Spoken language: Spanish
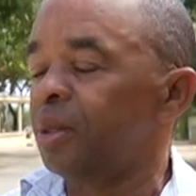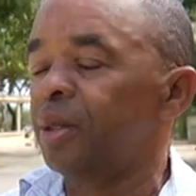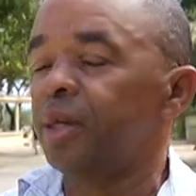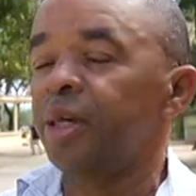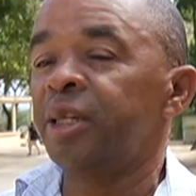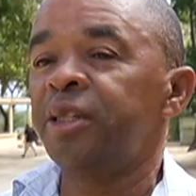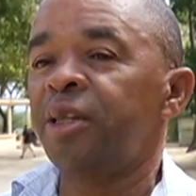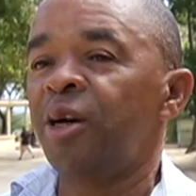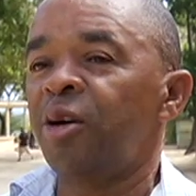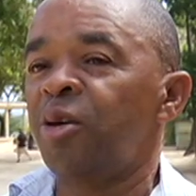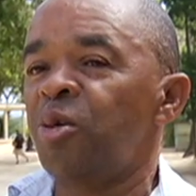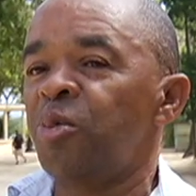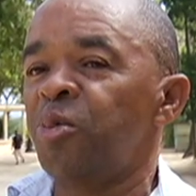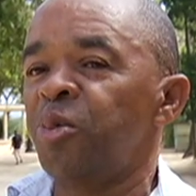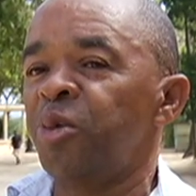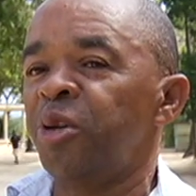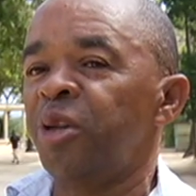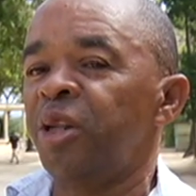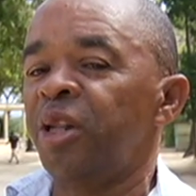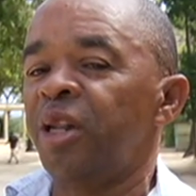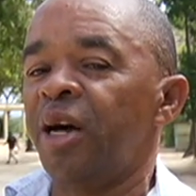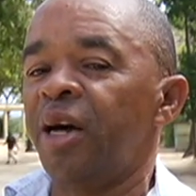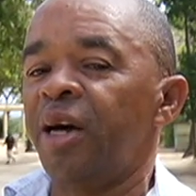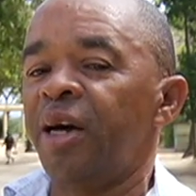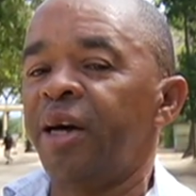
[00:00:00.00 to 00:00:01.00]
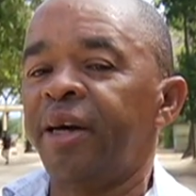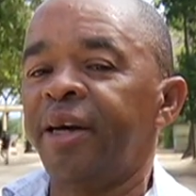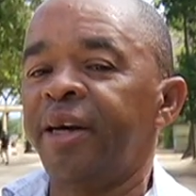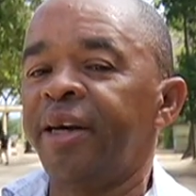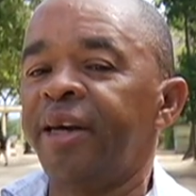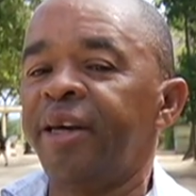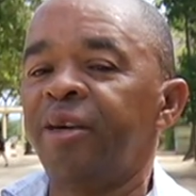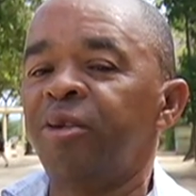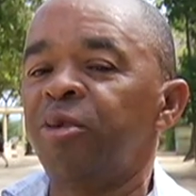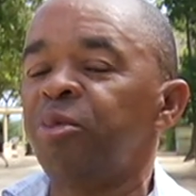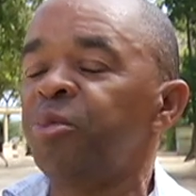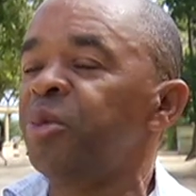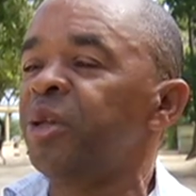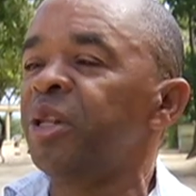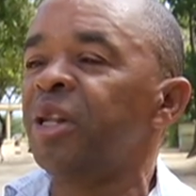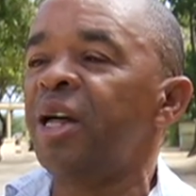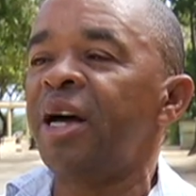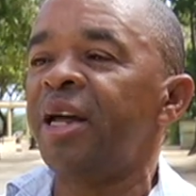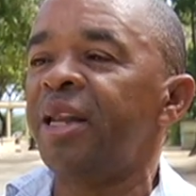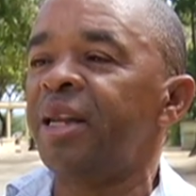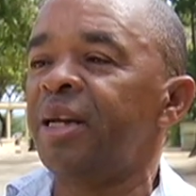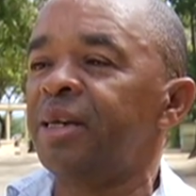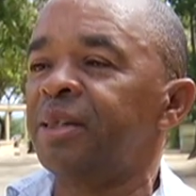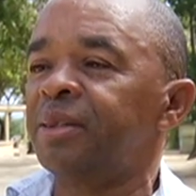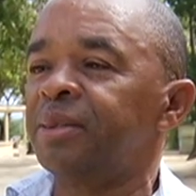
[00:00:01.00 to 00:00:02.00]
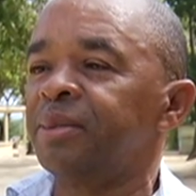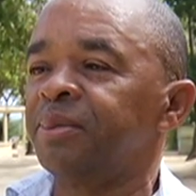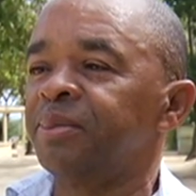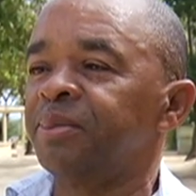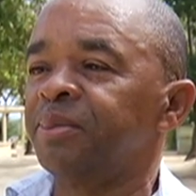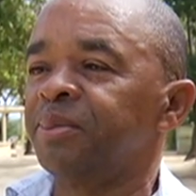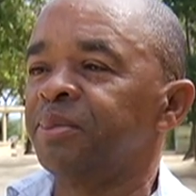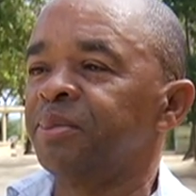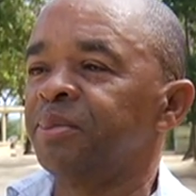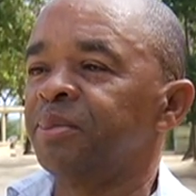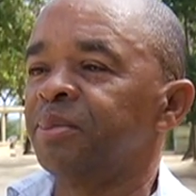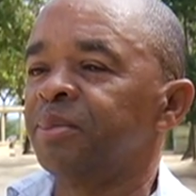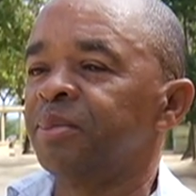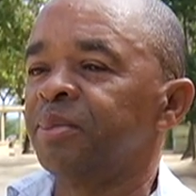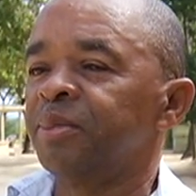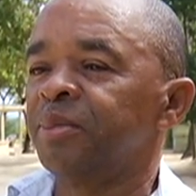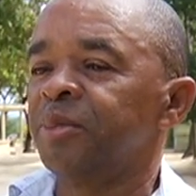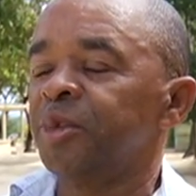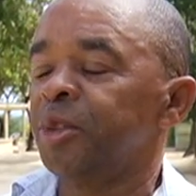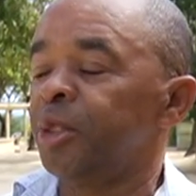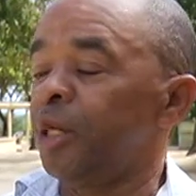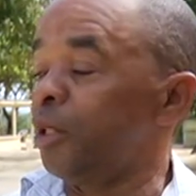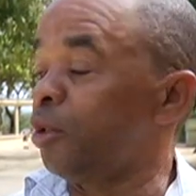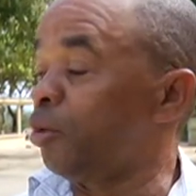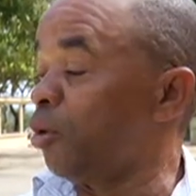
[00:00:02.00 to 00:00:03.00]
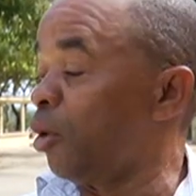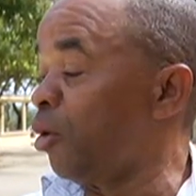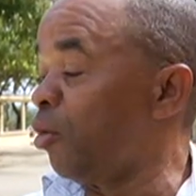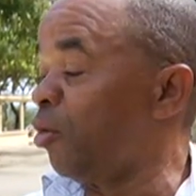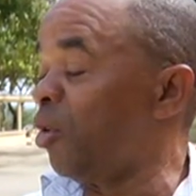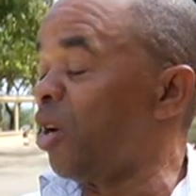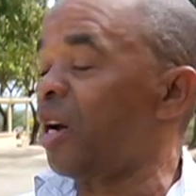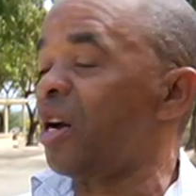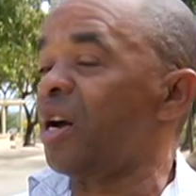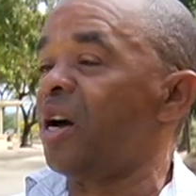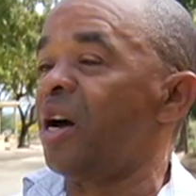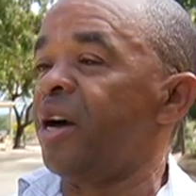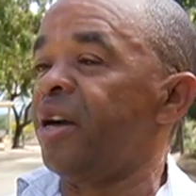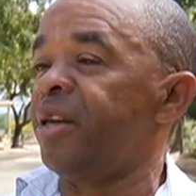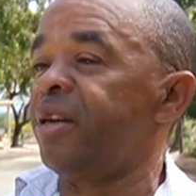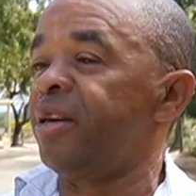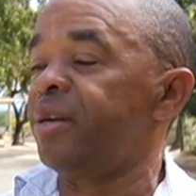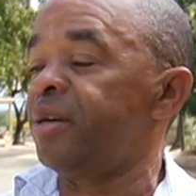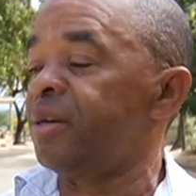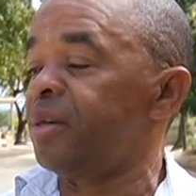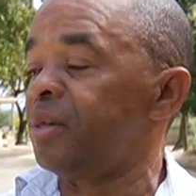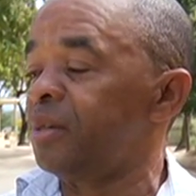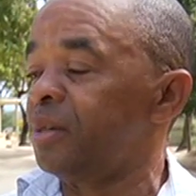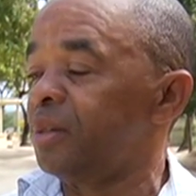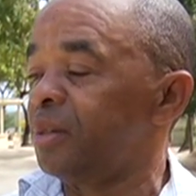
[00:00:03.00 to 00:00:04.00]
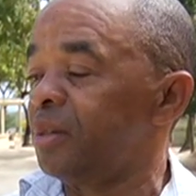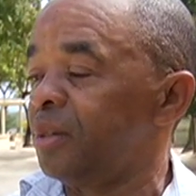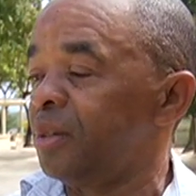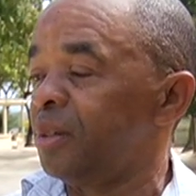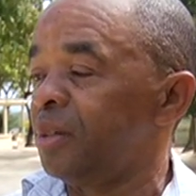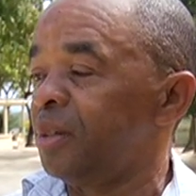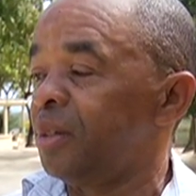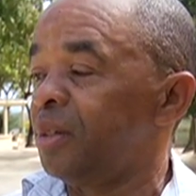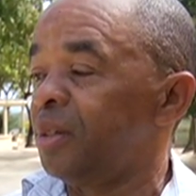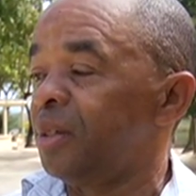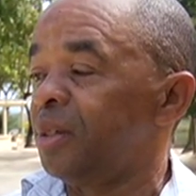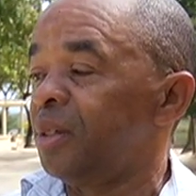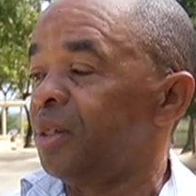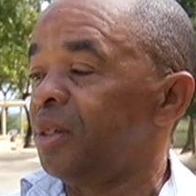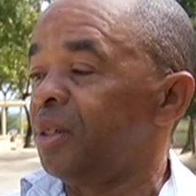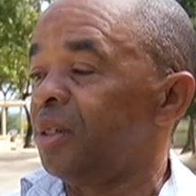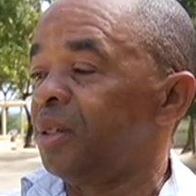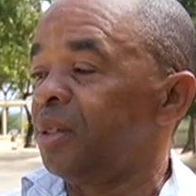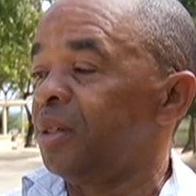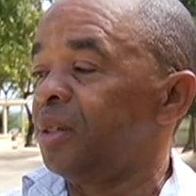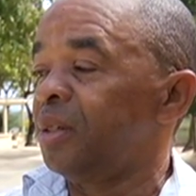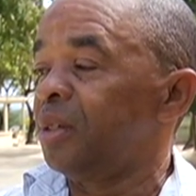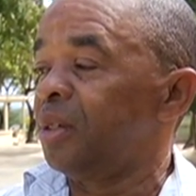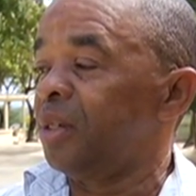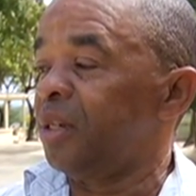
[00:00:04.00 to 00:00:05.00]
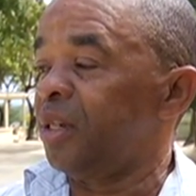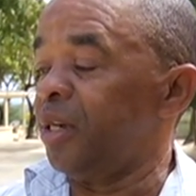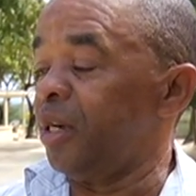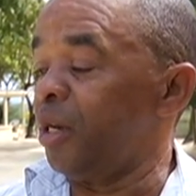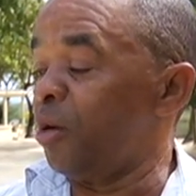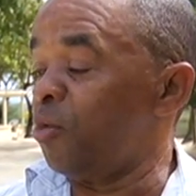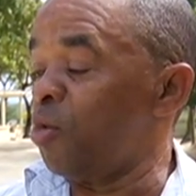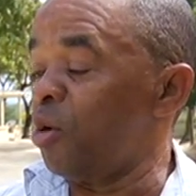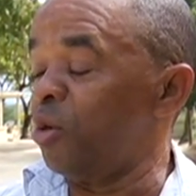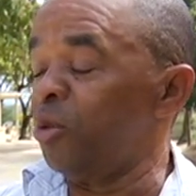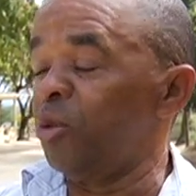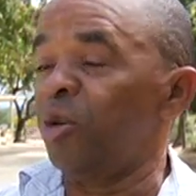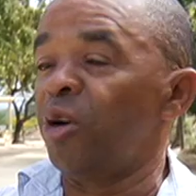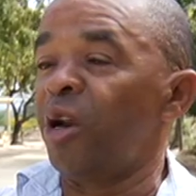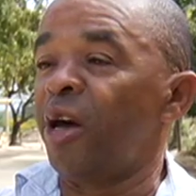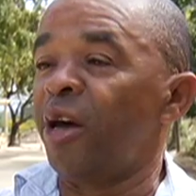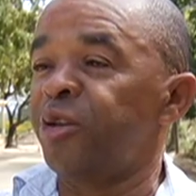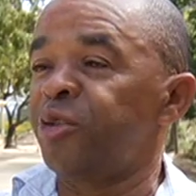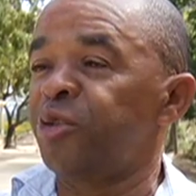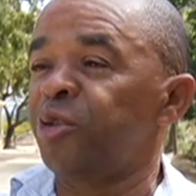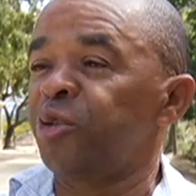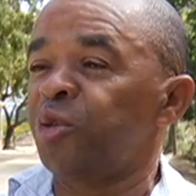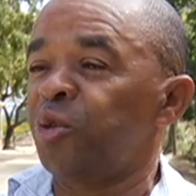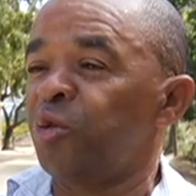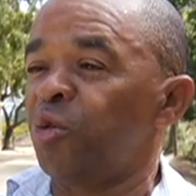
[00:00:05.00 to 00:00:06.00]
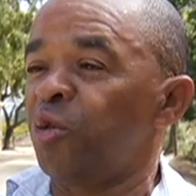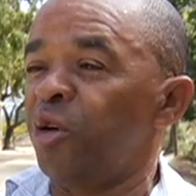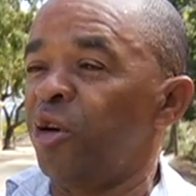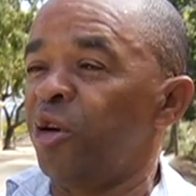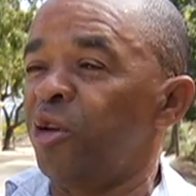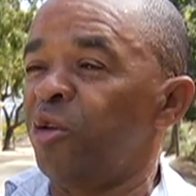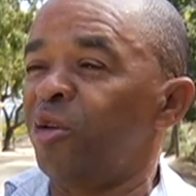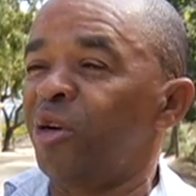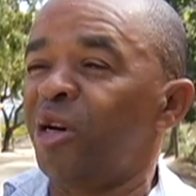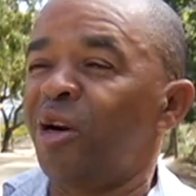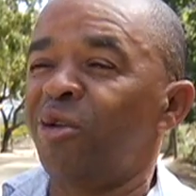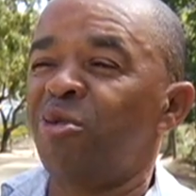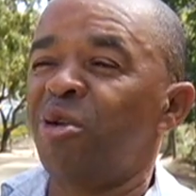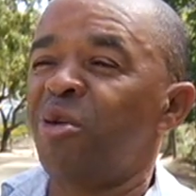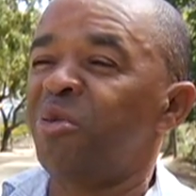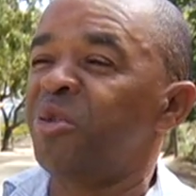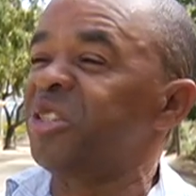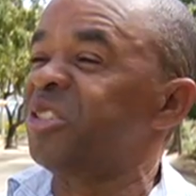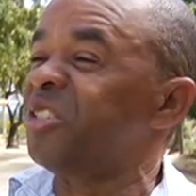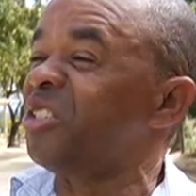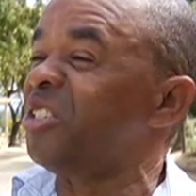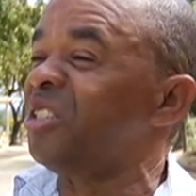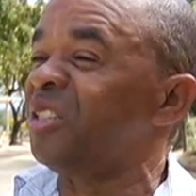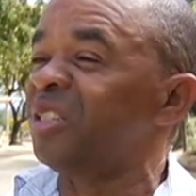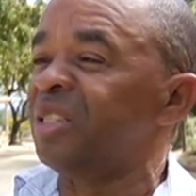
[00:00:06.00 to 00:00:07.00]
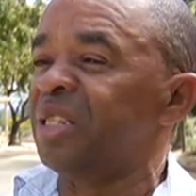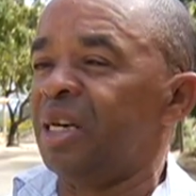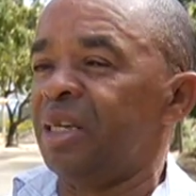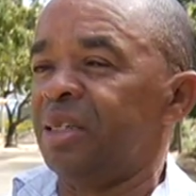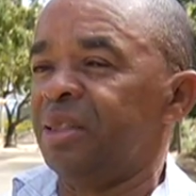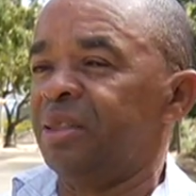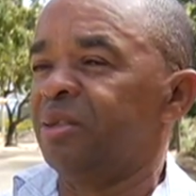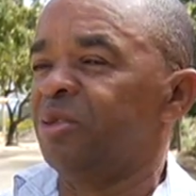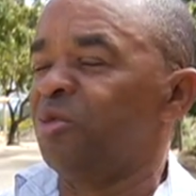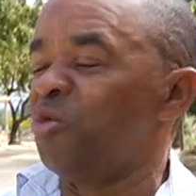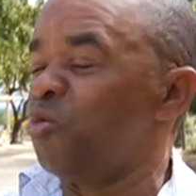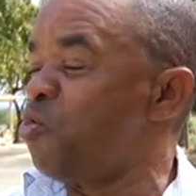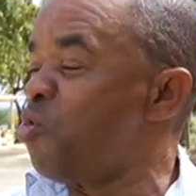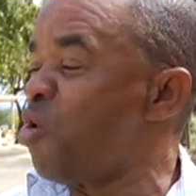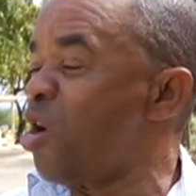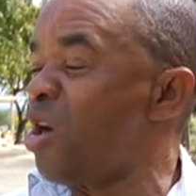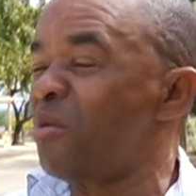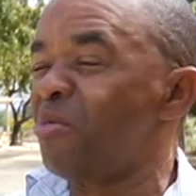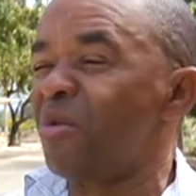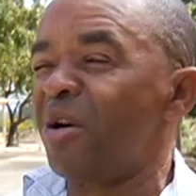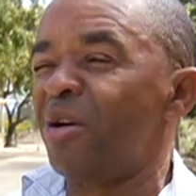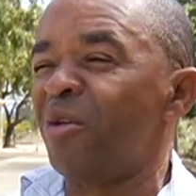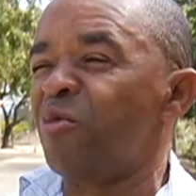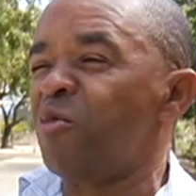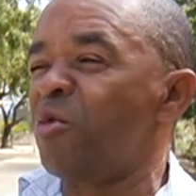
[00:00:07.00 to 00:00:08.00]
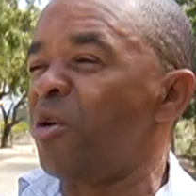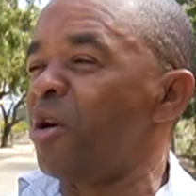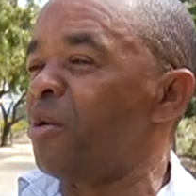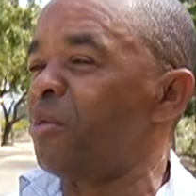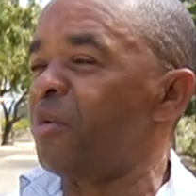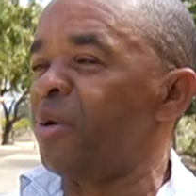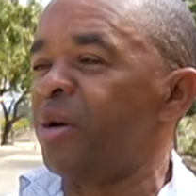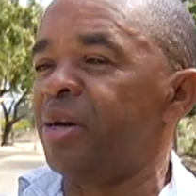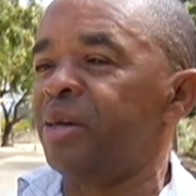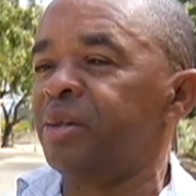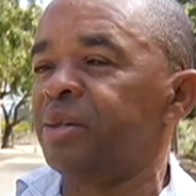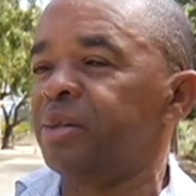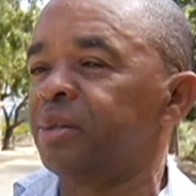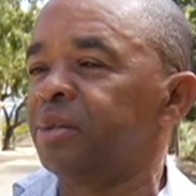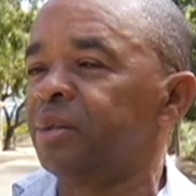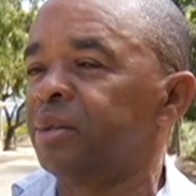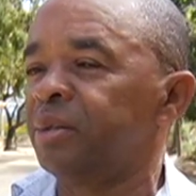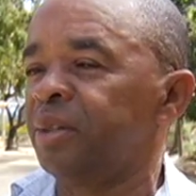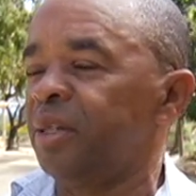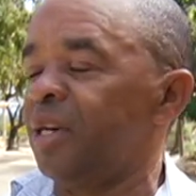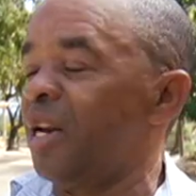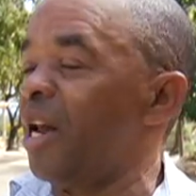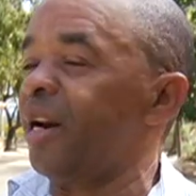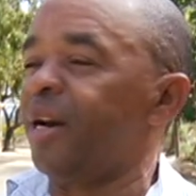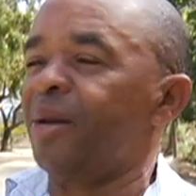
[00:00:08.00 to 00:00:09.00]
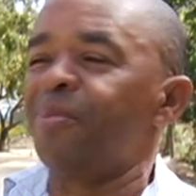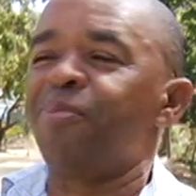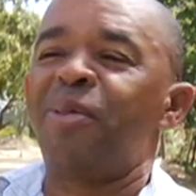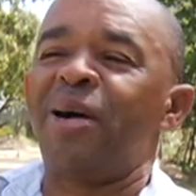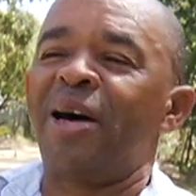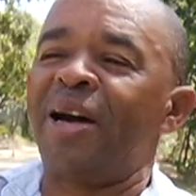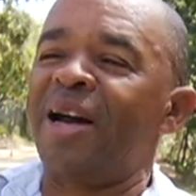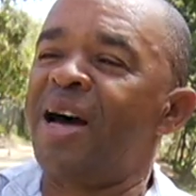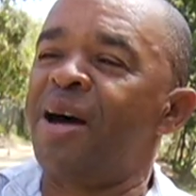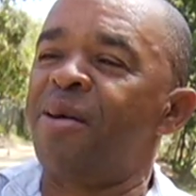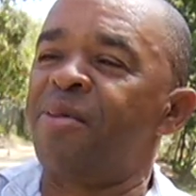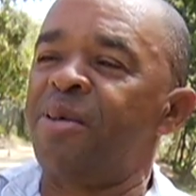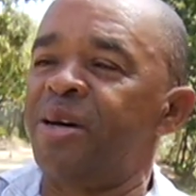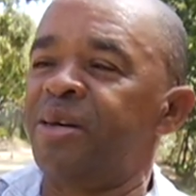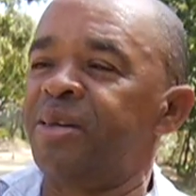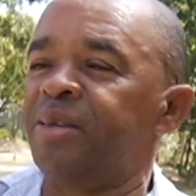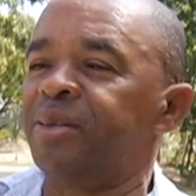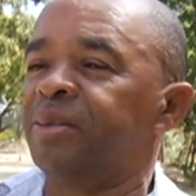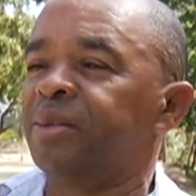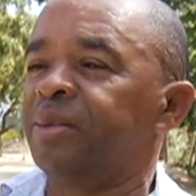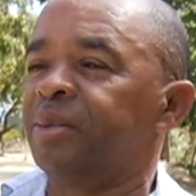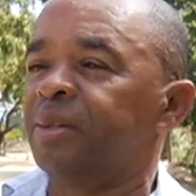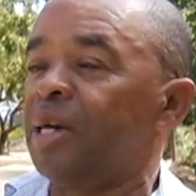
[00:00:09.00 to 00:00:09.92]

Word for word: Esta comunidad es olvidada. Esto era una calle que cuando la hizo Trujillo era nuevecita, nueva, nueva, la reparaban.